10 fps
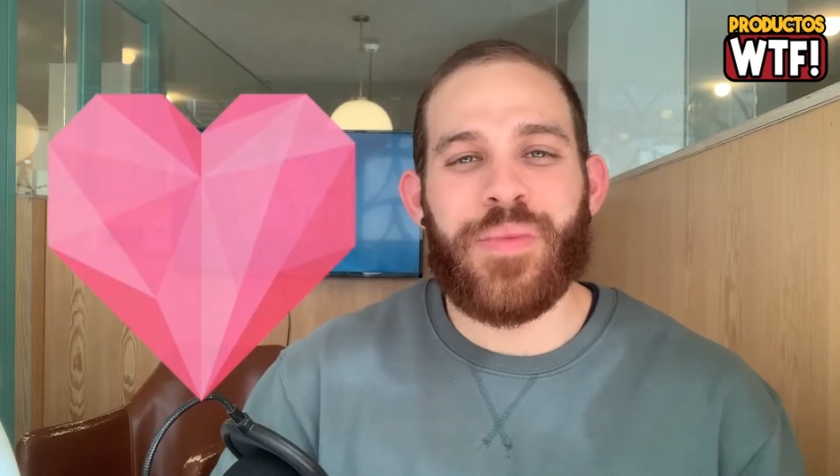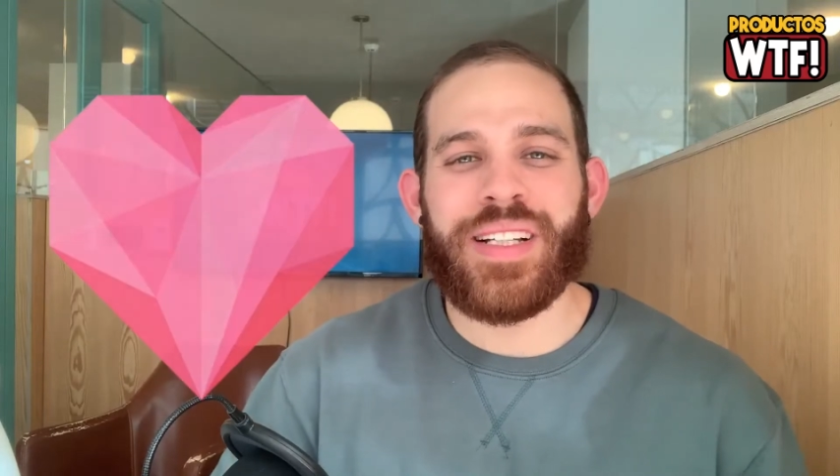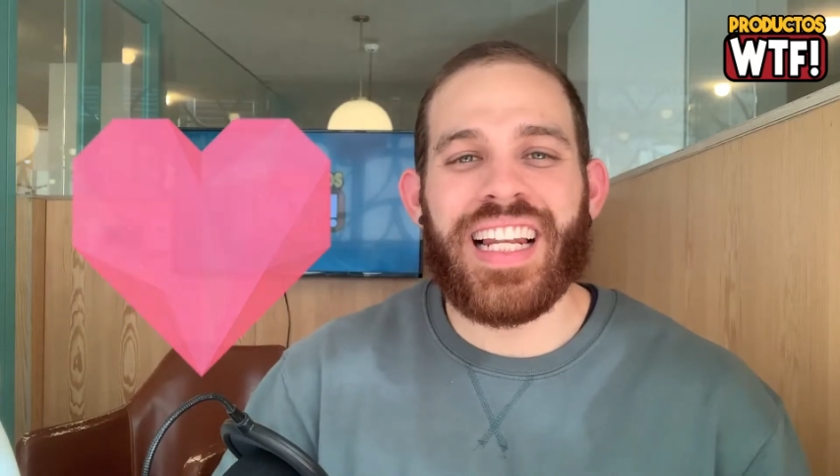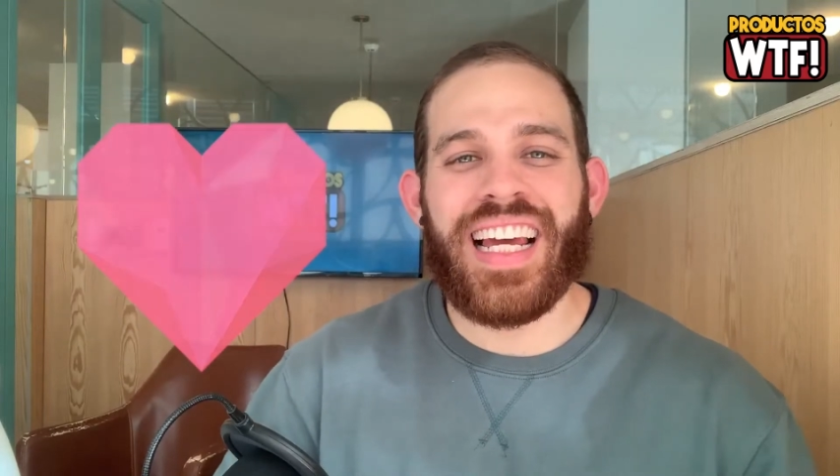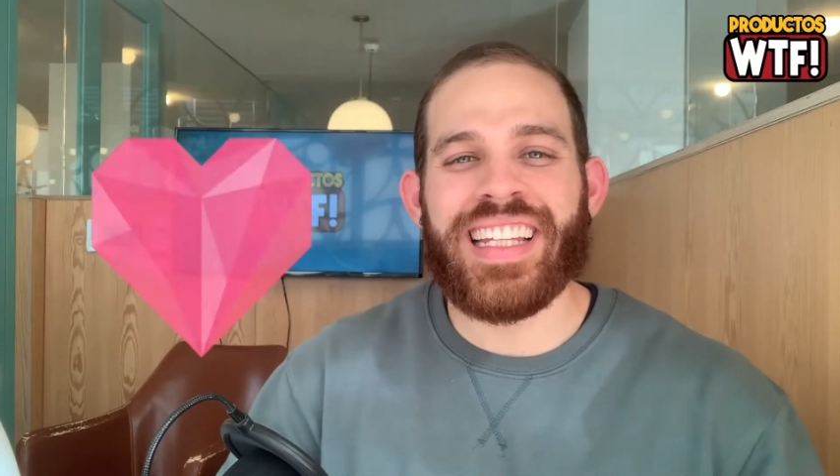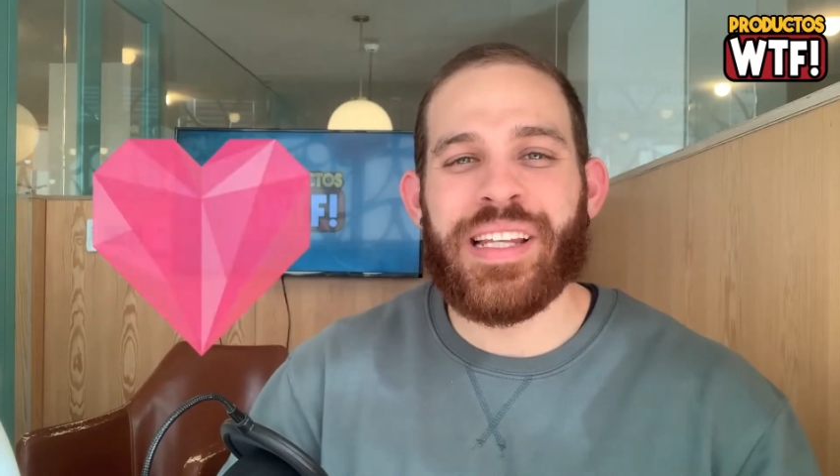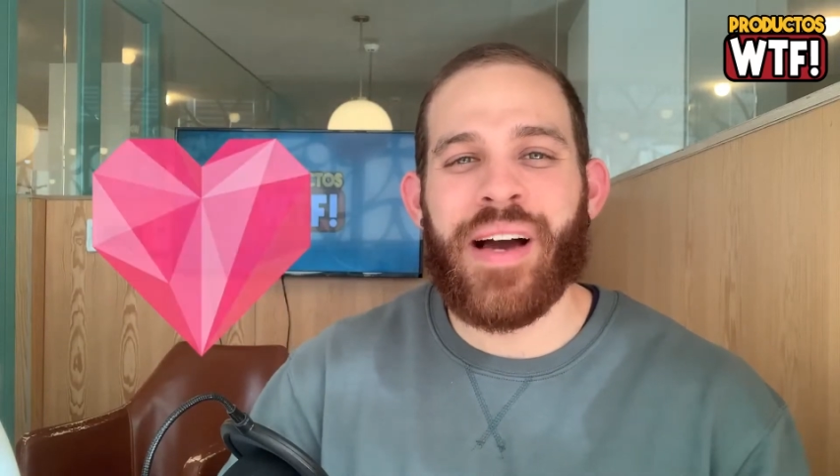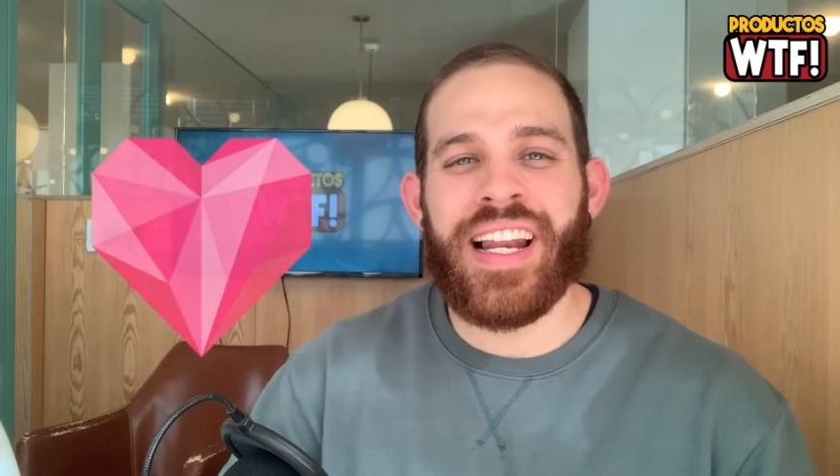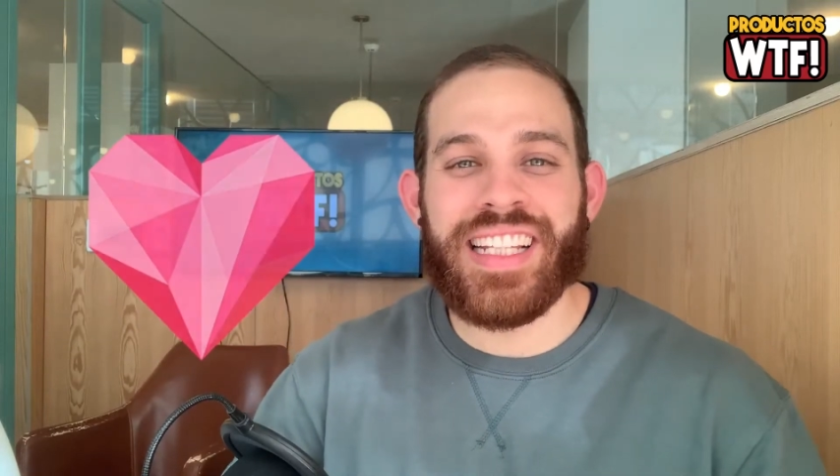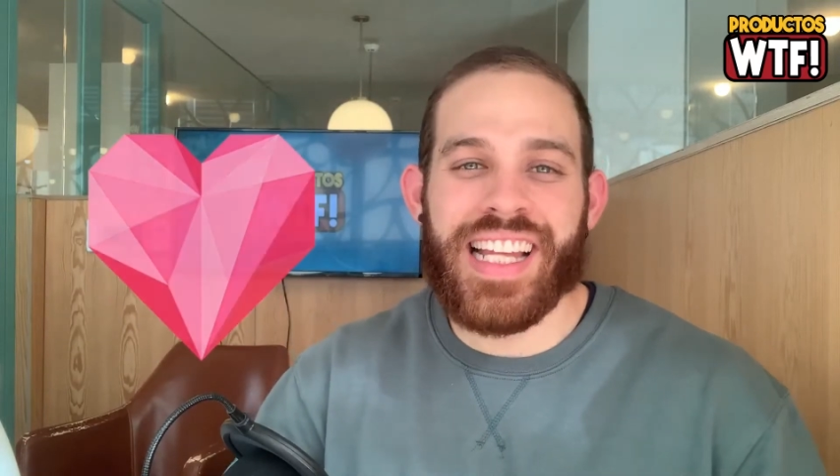¿Cómo está la gente
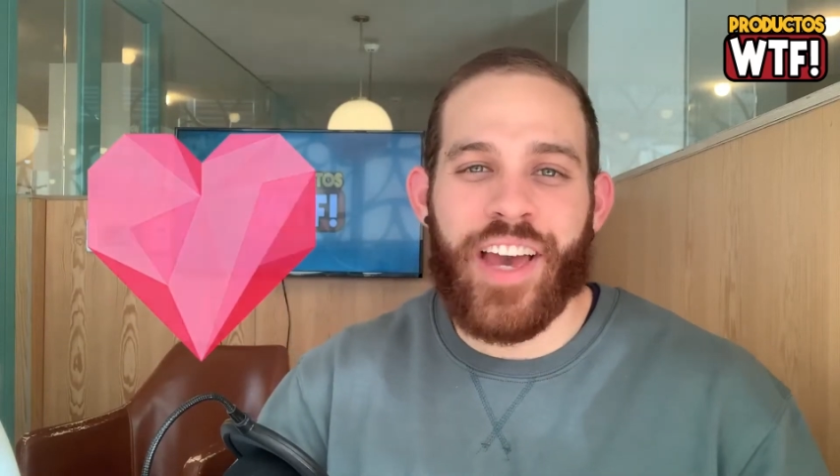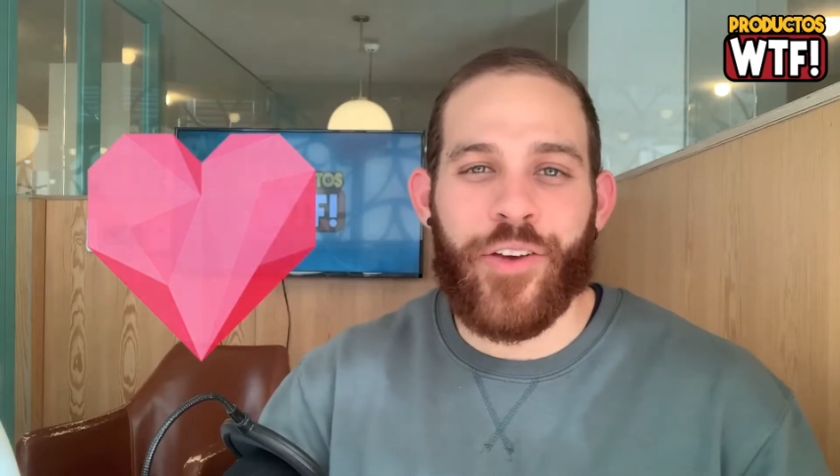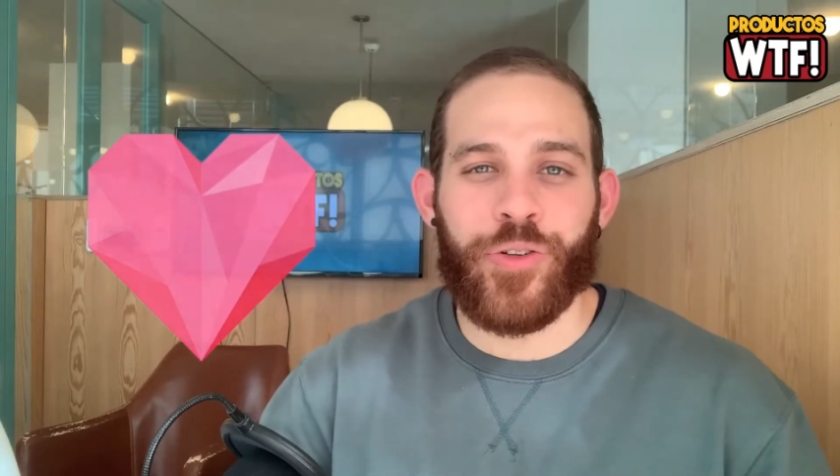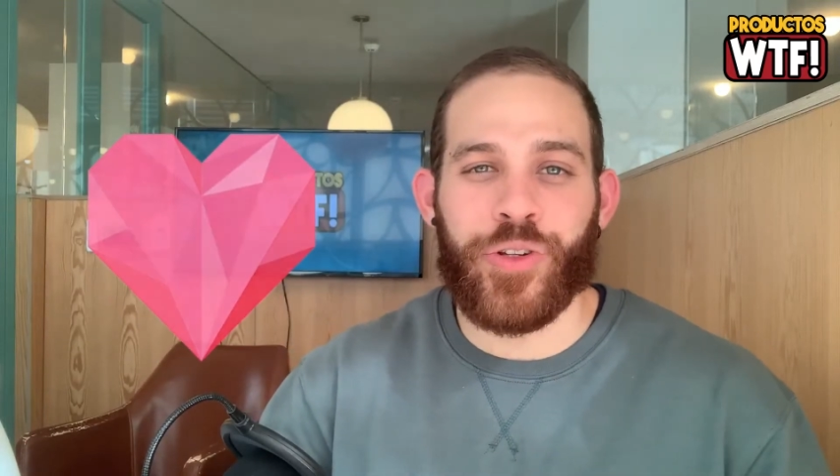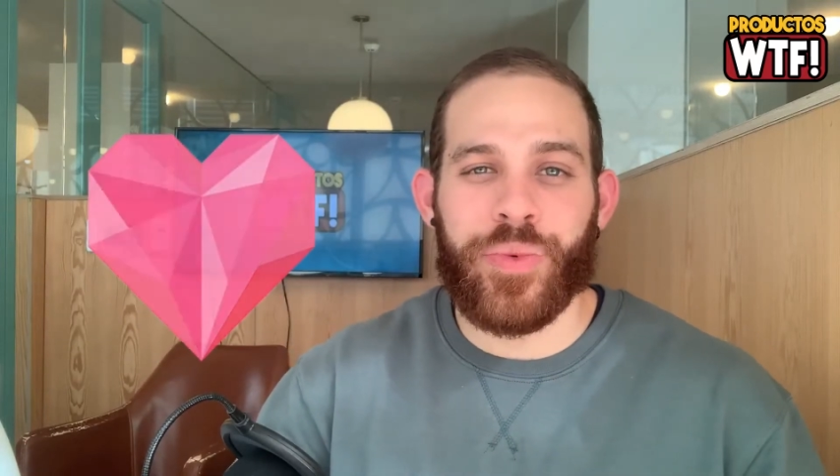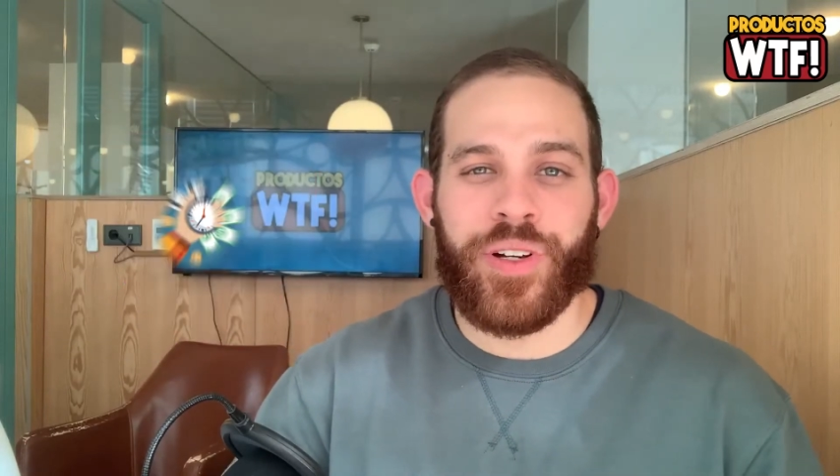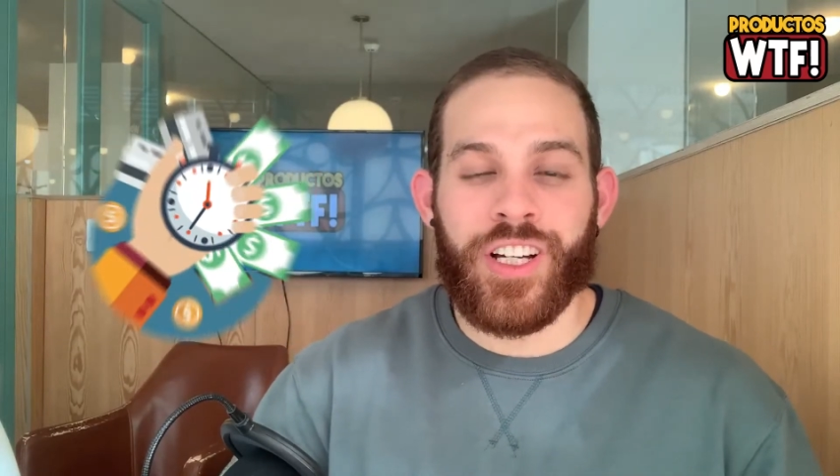más linda de YouTube?